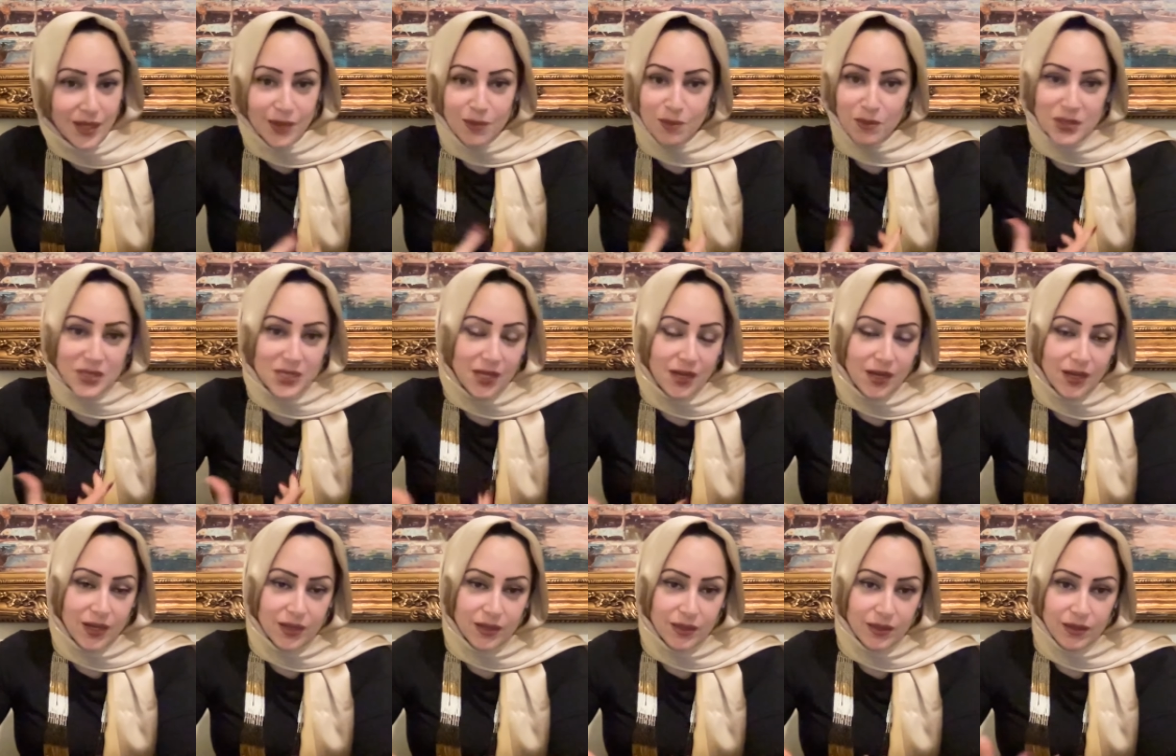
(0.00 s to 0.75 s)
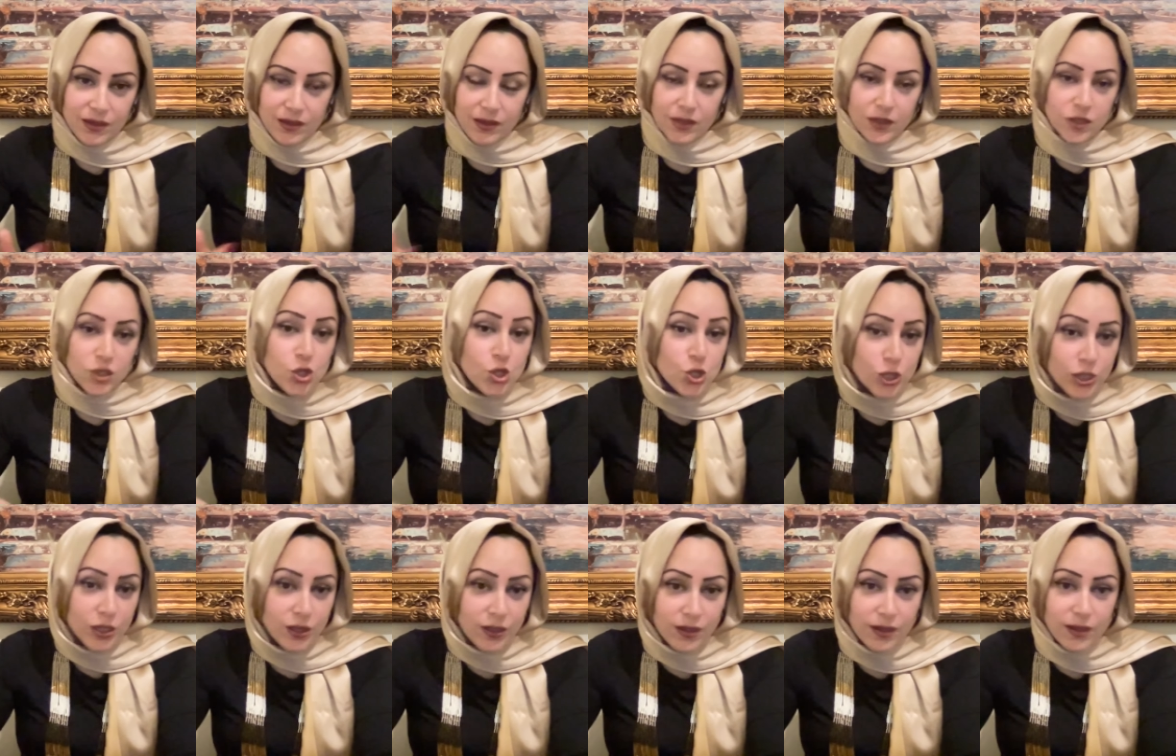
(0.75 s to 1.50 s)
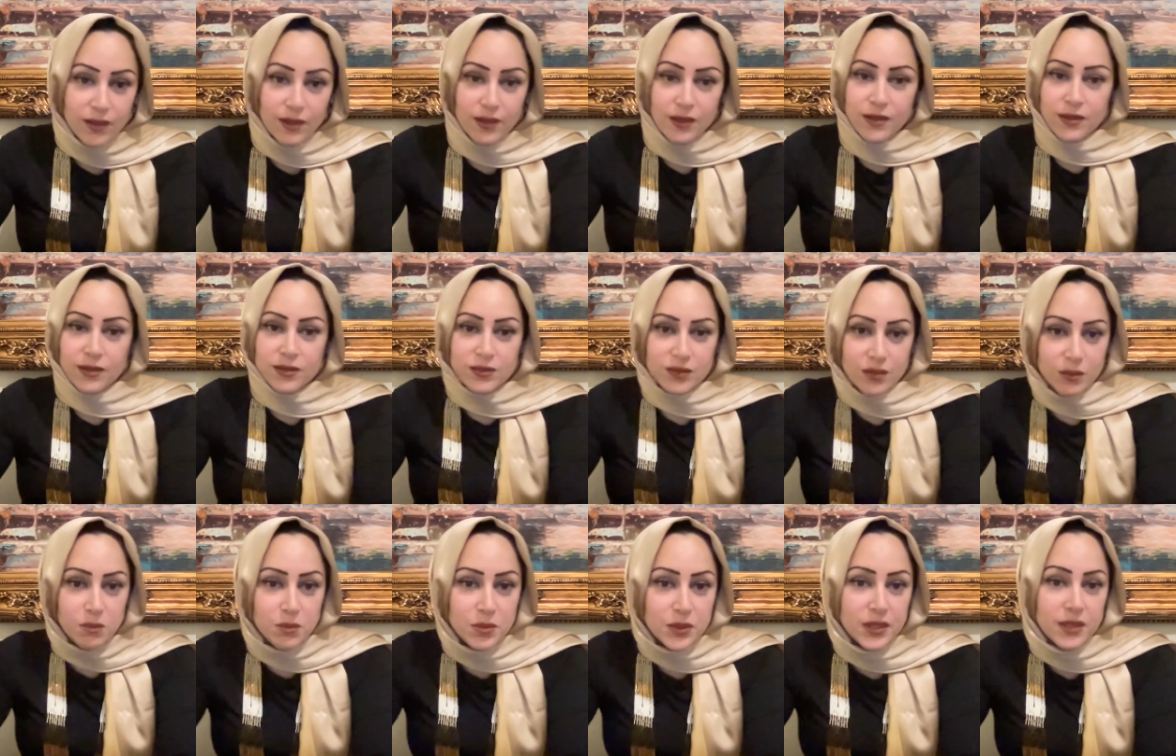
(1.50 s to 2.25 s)
مثلا تشتغل
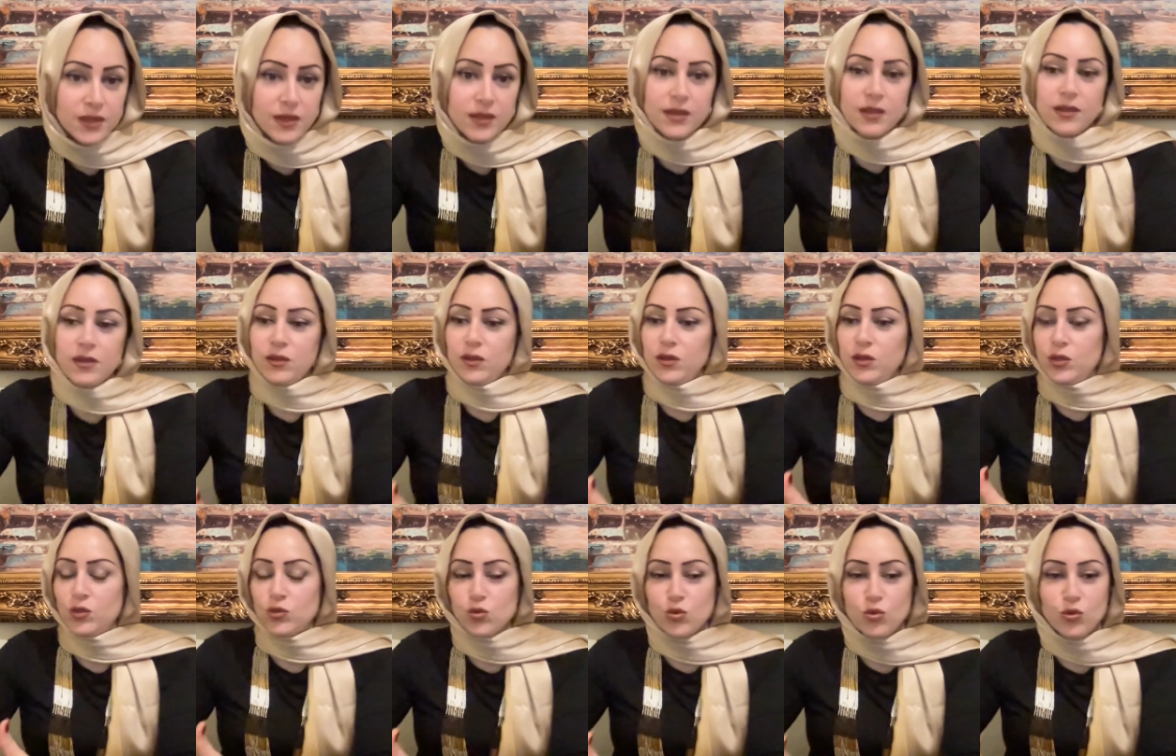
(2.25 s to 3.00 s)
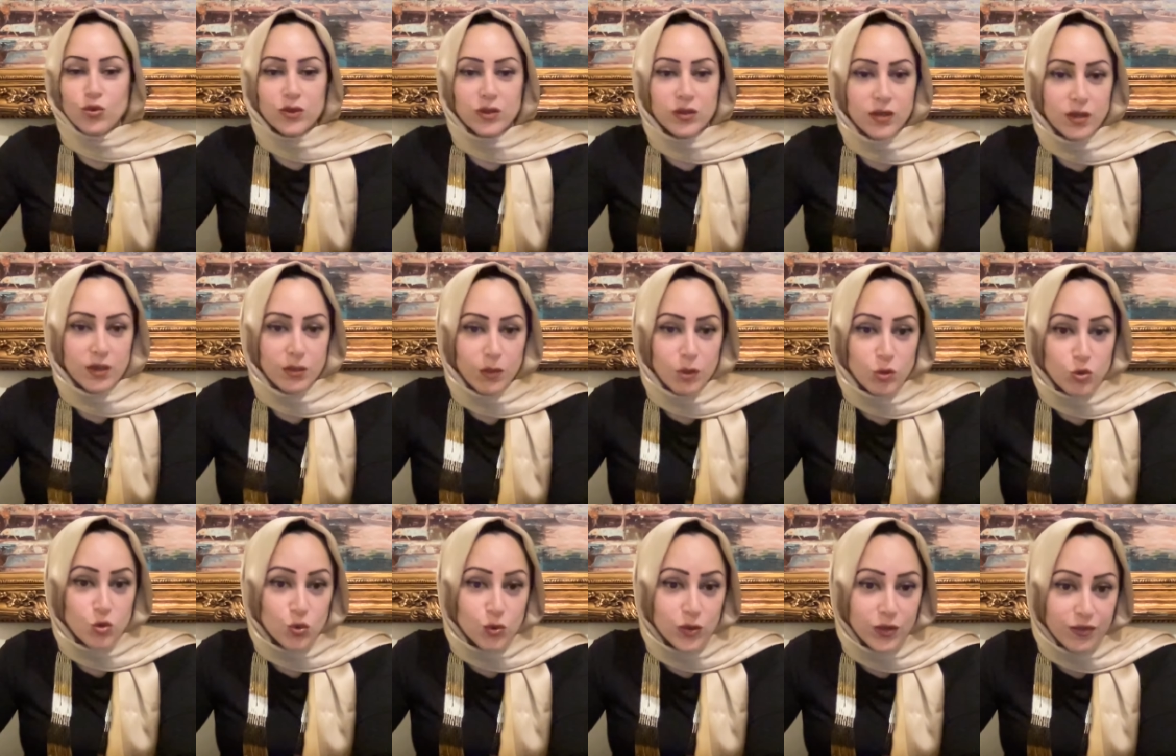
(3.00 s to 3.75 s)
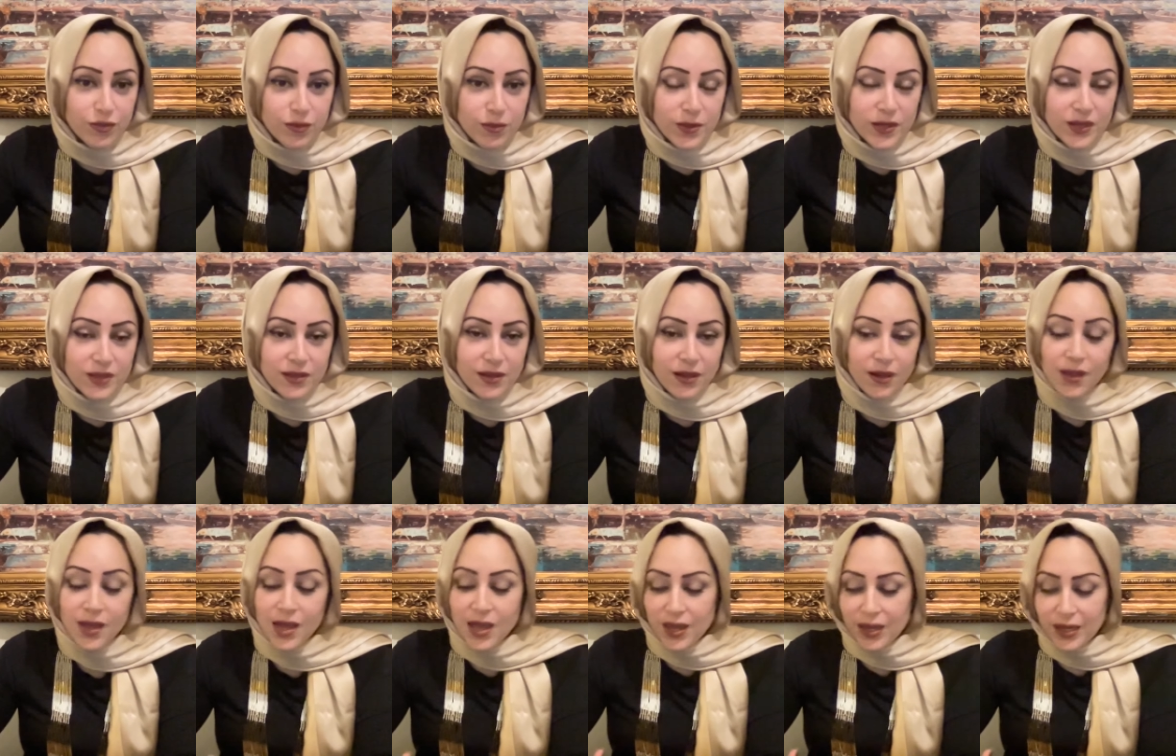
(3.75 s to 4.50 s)
تربي تكون موجوده في بيتها
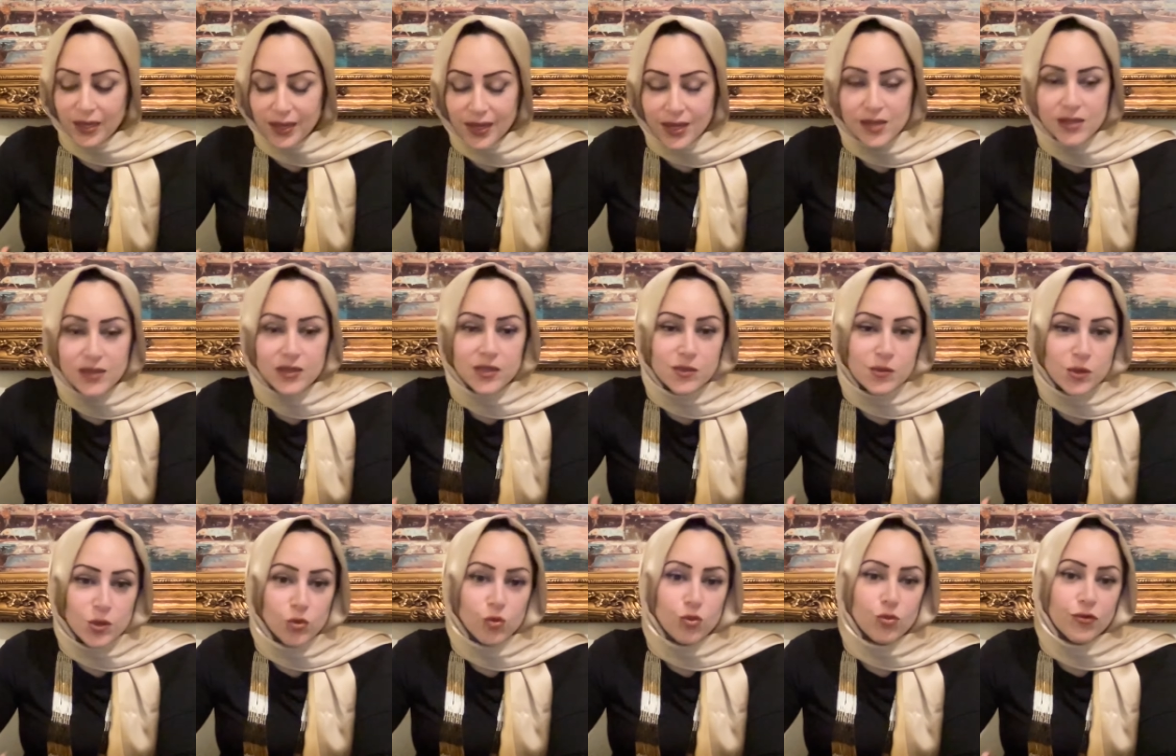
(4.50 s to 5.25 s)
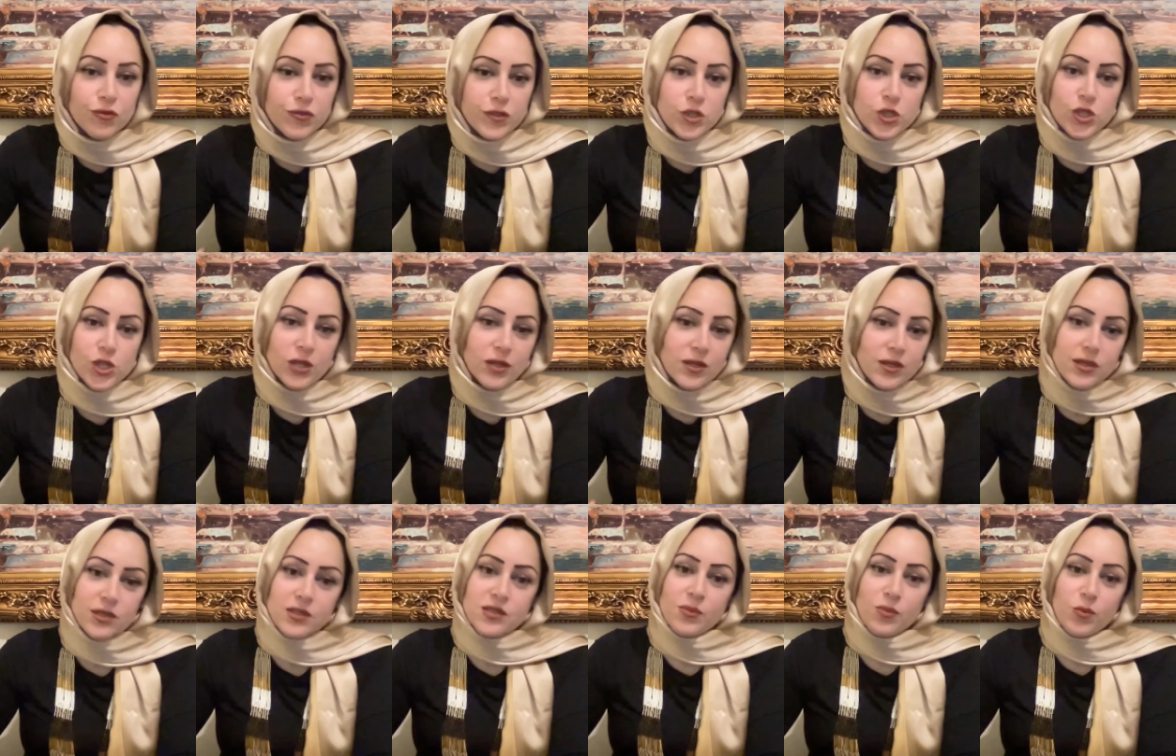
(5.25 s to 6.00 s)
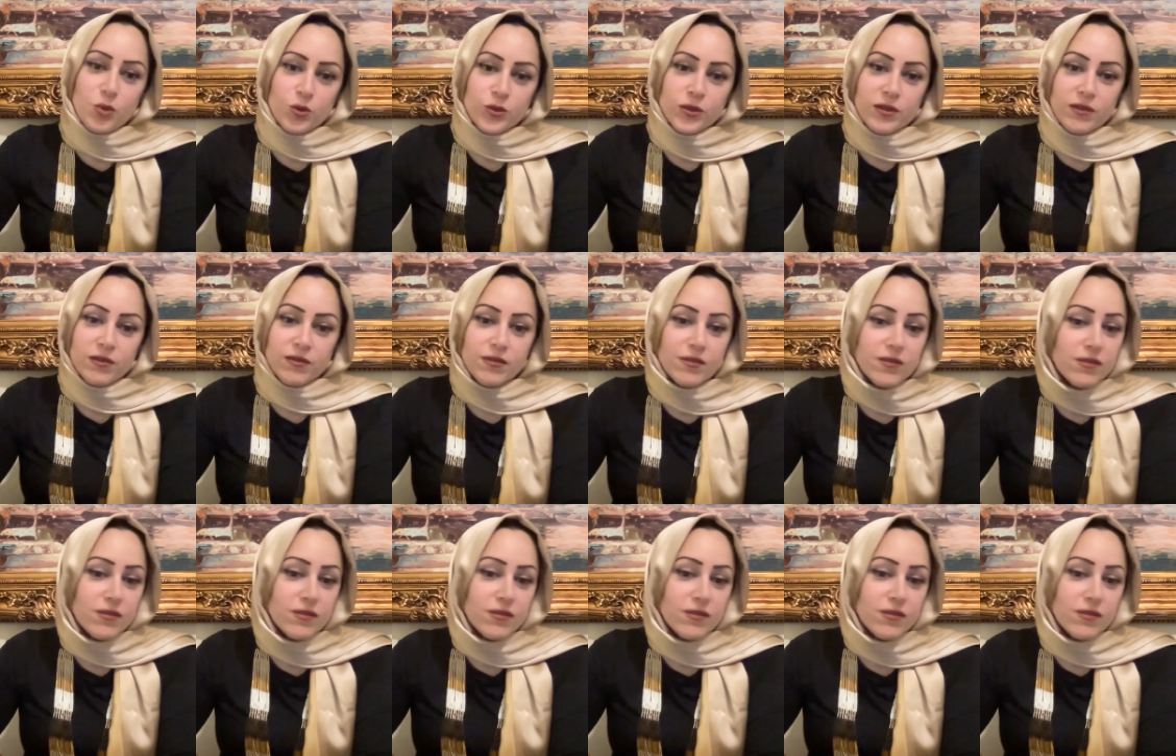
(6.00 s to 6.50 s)
لازم يكون في شريك سبورتيف